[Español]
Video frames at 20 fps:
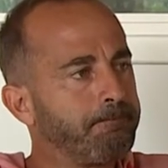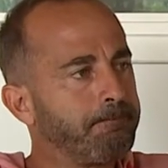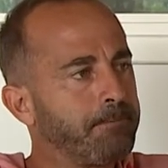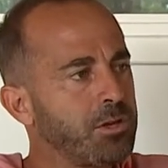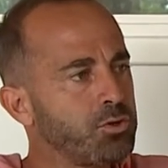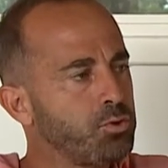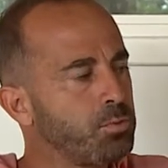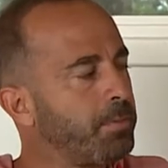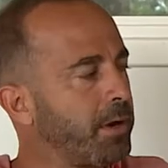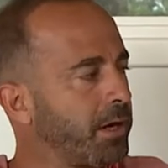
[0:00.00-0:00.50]

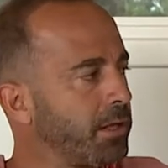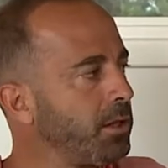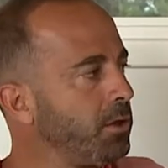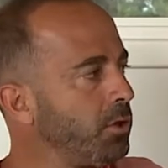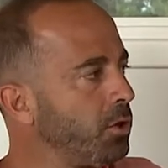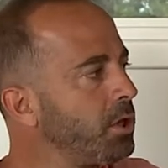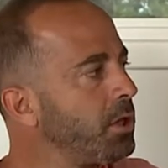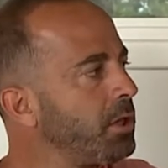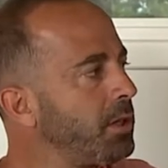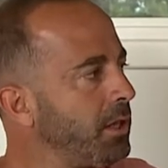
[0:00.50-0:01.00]
¿Es un
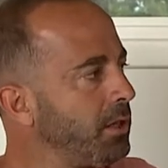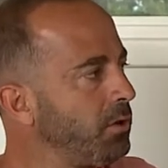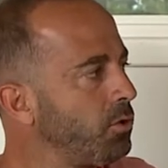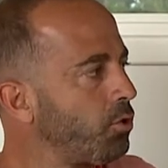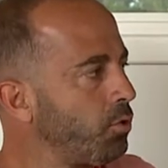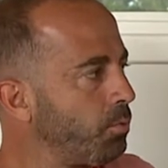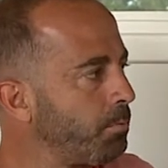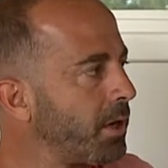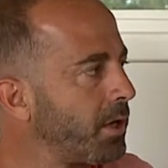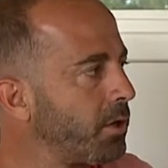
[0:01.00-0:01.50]
partido distinto,
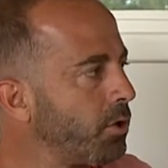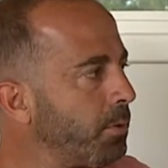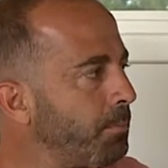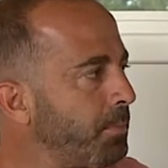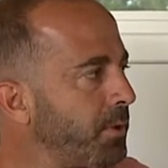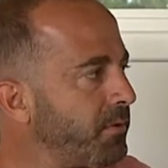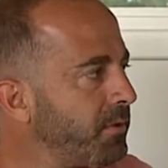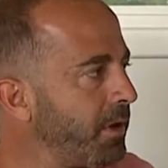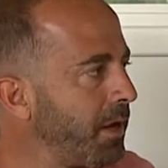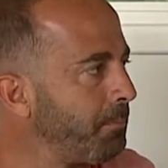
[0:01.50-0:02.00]
es un partido
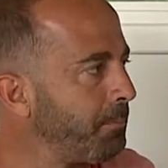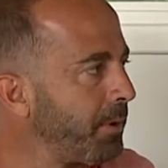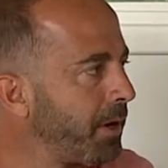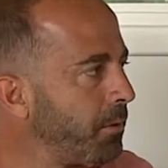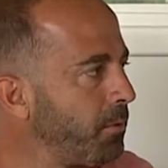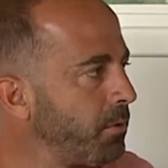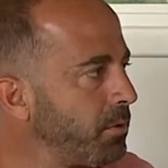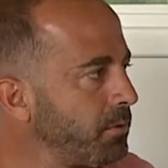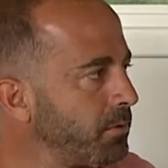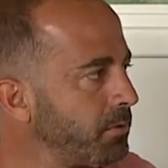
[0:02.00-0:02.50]
especial para
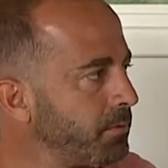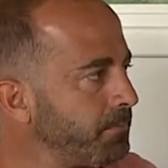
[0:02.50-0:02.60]
vos?